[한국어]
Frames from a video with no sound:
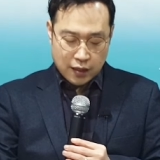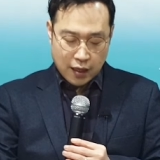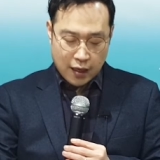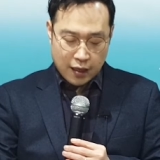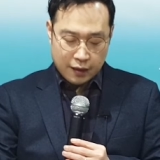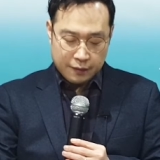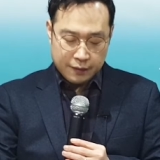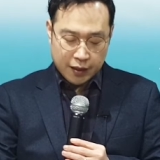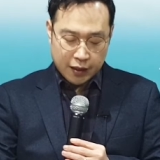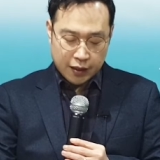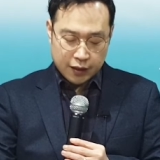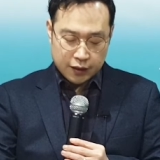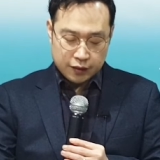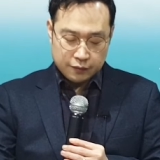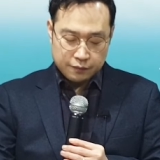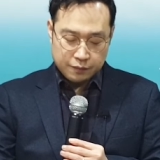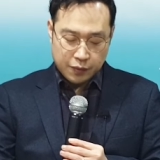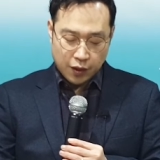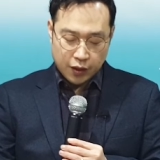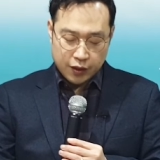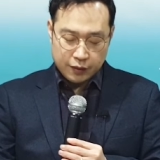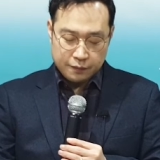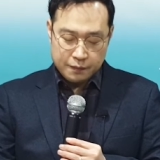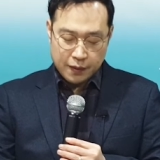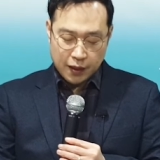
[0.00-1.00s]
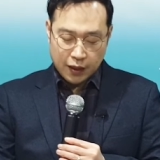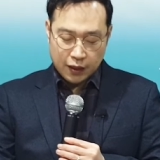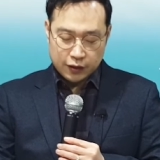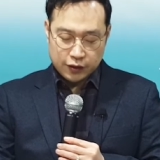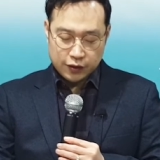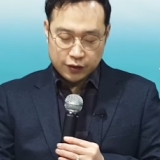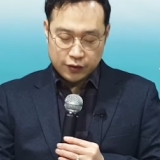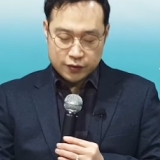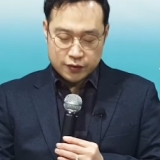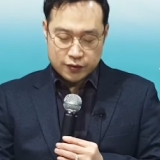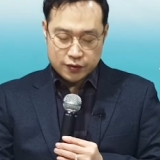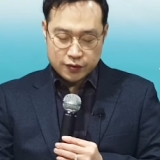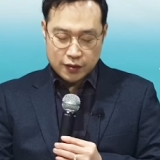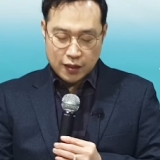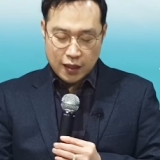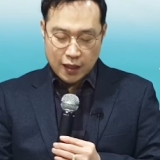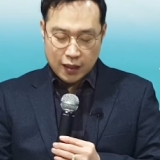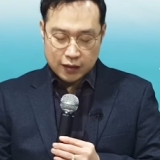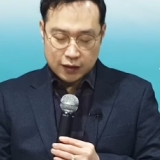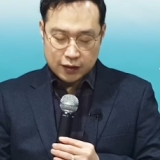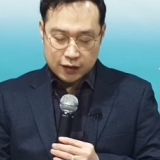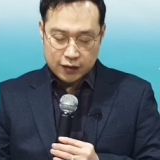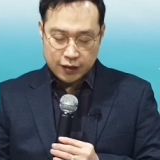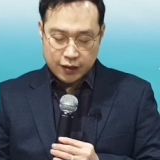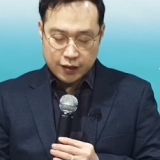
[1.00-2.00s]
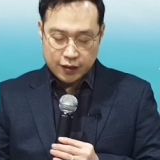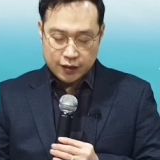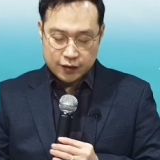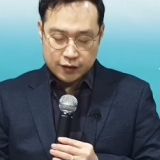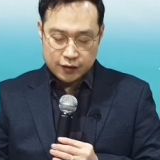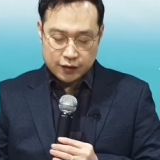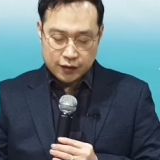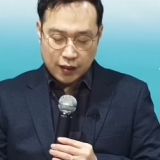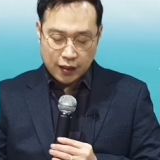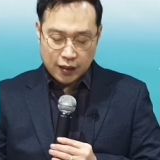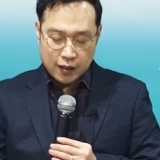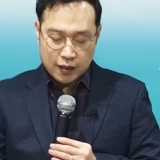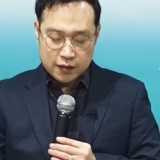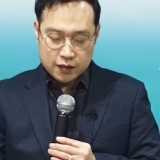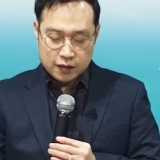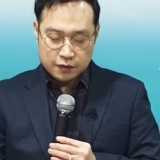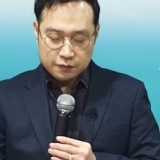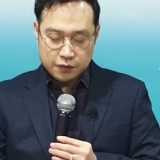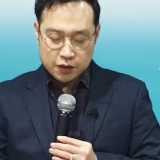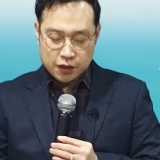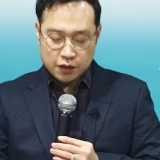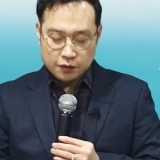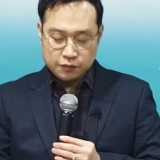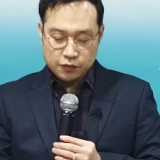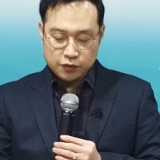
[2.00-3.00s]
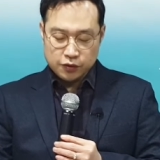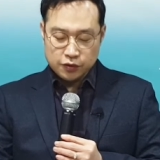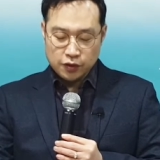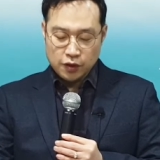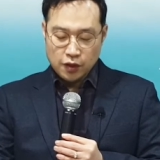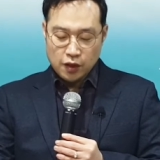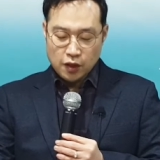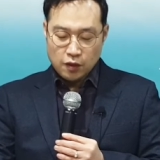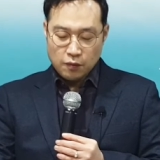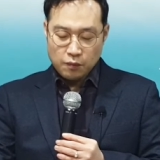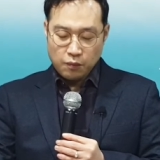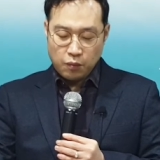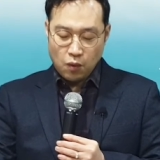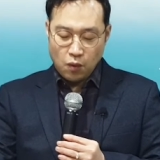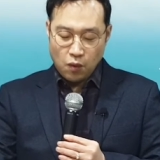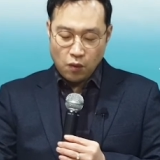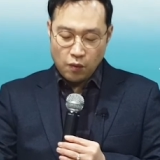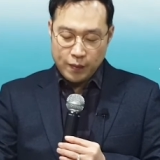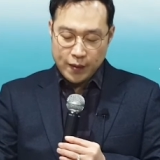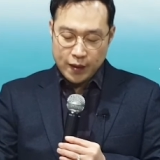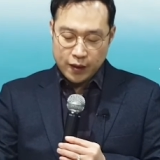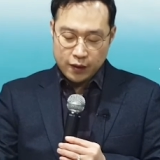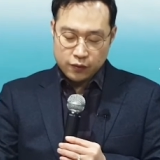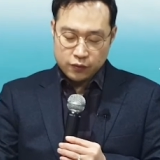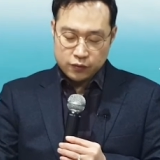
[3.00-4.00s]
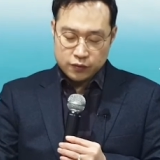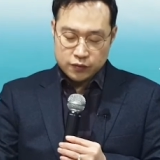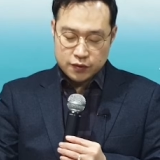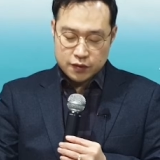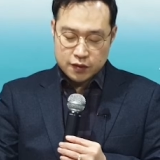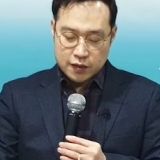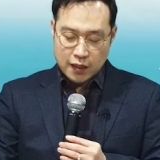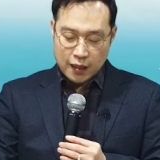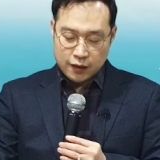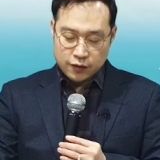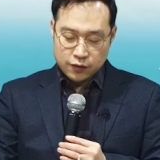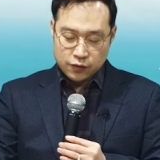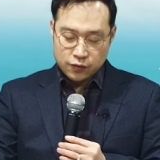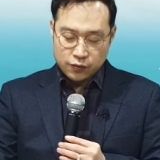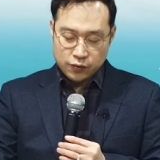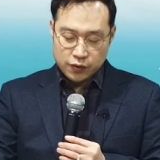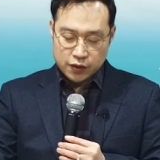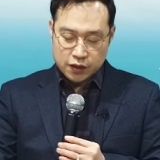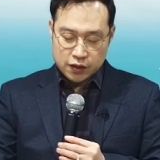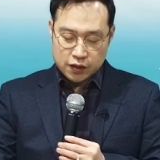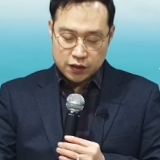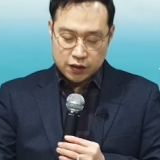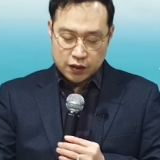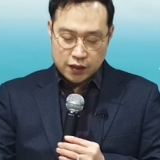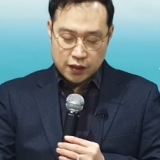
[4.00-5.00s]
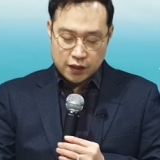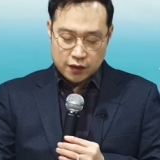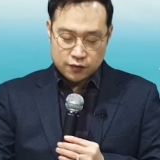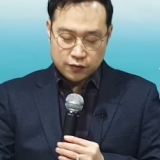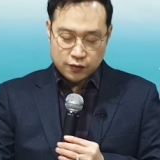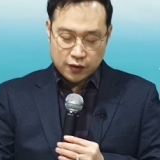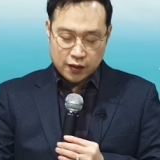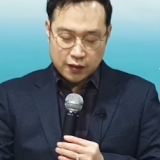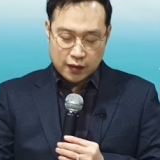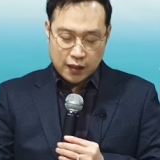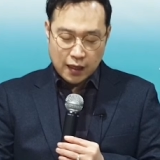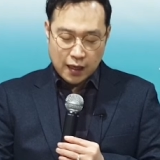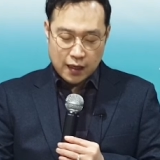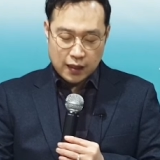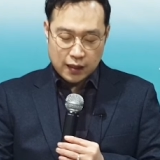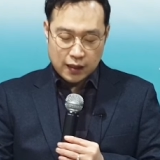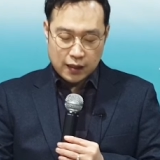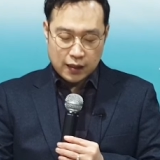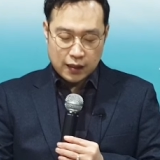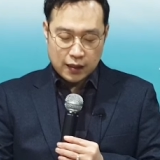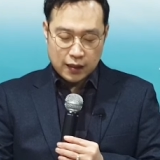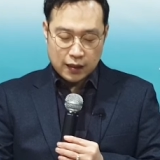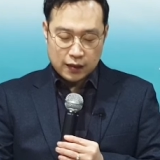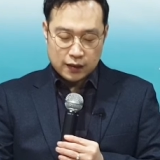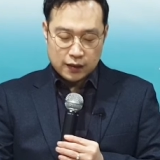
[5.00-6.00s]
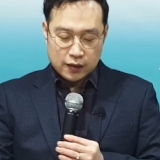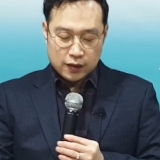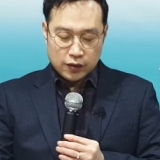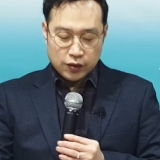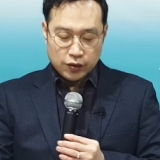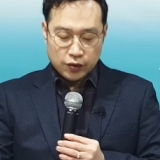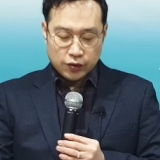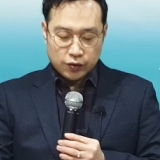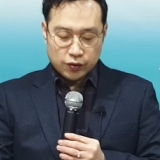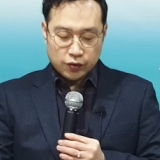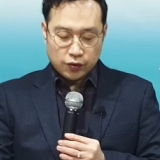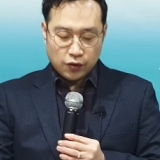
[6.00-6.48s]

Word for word: 사람에게는 버림바가 되었으나 하나님께는 택하심을 입은 보배로운 산돌이신 예수께 나아가